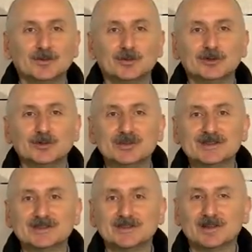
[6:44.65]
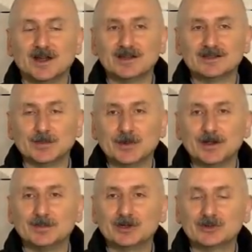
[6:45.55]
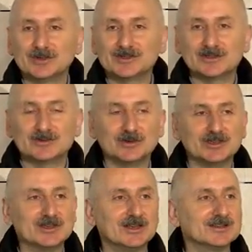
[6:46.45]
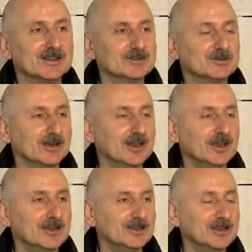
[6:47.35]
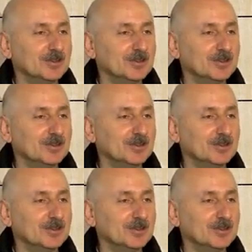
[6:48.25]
Bugün biz Gayrettepe metro istasyonunu inceledikten sonra yine